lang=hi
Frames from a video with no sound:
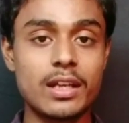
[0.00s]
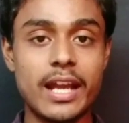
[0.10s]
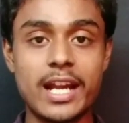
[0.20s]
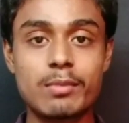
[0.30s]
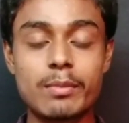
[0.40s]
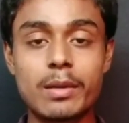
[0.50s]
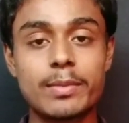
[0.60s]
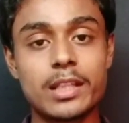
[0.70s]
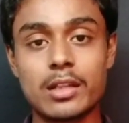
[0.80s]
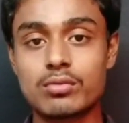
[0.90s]
के एंड में मैं
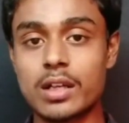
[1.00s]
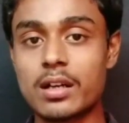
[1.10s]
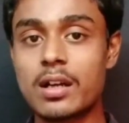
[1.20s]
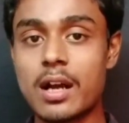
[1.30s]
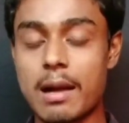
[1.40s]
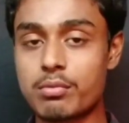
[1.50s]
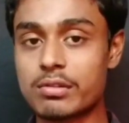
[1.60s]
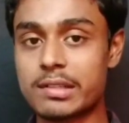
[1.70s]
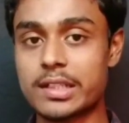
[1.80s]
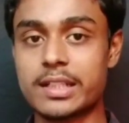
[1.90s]
बता दूंगा आपको
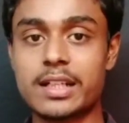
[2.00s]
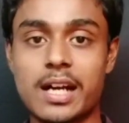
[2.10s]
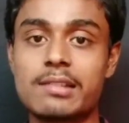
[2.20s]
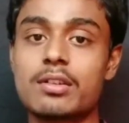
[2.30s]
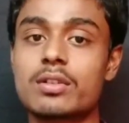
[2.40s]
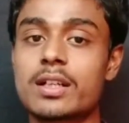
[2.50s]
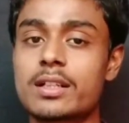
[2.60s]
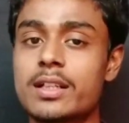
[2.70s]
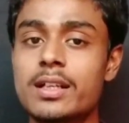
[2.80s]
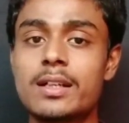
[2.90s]
सेटिंग कहाँ से ऑन
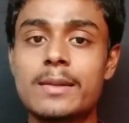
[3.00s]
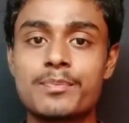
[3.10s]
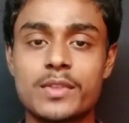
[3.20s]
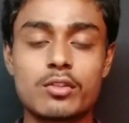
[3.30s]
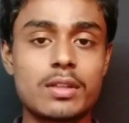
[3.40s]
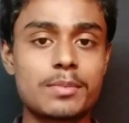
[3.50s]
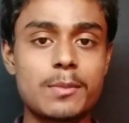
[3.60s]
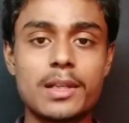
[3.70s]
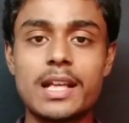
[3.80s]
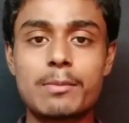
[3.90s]
करनी है तो सबसे
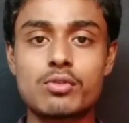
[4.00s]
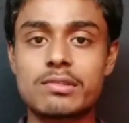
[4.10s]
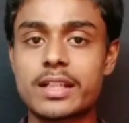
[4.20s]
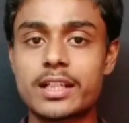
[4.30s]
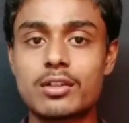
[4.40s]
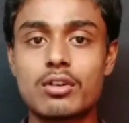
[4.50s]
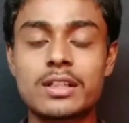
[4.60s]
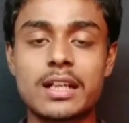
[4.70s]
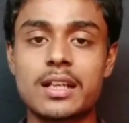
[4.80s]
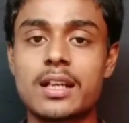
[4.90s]
पहले आपको सेटिंग ऑन
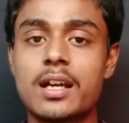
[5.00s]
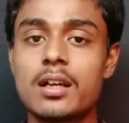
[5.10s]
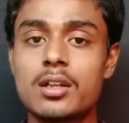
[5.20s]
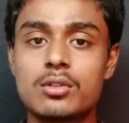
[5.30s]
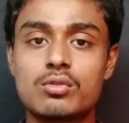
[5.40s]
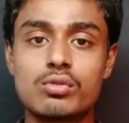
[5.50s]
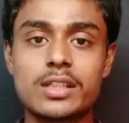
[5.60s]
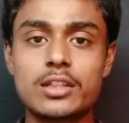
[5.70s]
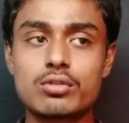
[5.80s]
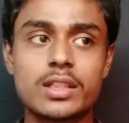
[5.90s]
कर लेना है
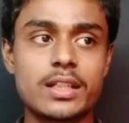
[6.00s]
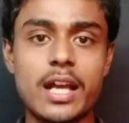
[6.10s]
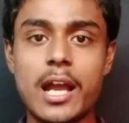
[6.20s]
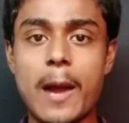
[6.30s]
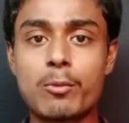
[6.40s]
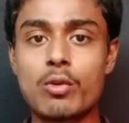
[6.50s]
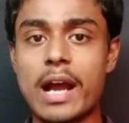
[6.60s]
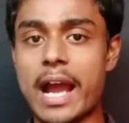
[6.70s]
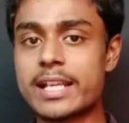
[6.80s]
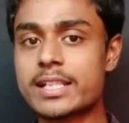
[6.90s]
दूसरा जो तरीका है आपको
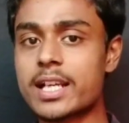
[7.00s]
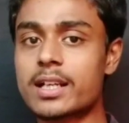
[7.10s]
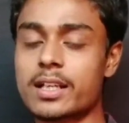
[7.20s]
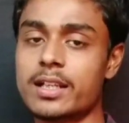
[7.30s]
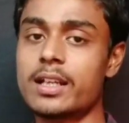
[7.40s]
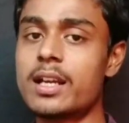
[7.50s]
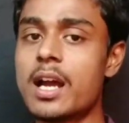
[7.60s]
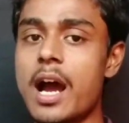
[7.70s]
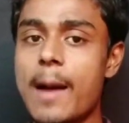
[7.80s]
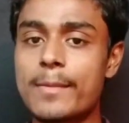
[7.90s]
हैशटैग करके
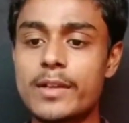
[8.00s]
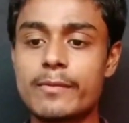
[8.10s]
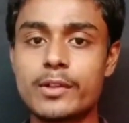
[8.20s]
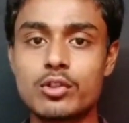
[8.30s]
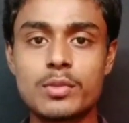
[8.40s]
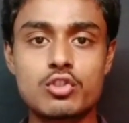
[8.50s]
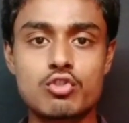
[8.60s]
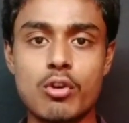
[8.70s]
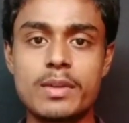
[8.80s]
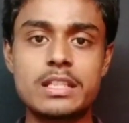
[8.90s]
आपने वीडियो में
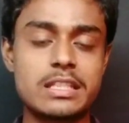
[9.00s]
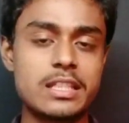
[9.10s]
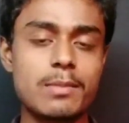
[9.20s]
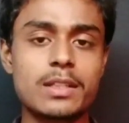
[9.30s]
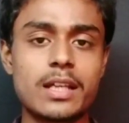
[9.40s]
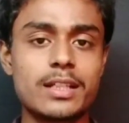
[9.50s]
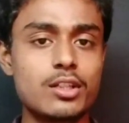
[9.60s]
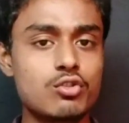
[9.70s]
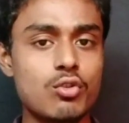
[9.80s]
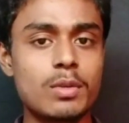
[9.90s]
जो भी चीज़ें बताई
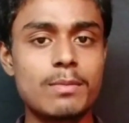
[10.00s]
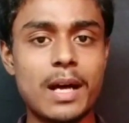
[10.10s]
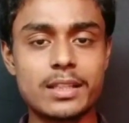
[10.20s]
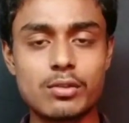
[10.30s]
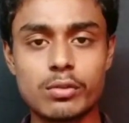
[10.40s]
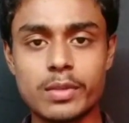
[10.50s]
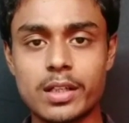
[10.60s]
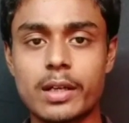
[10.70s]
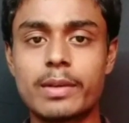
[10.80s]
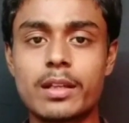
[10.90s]
है जो भी बातें उसमें
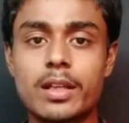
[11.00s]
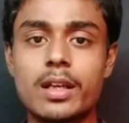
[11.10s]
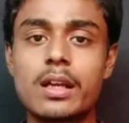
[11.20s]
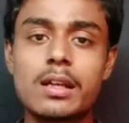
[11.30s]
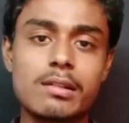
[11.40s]
कवर की है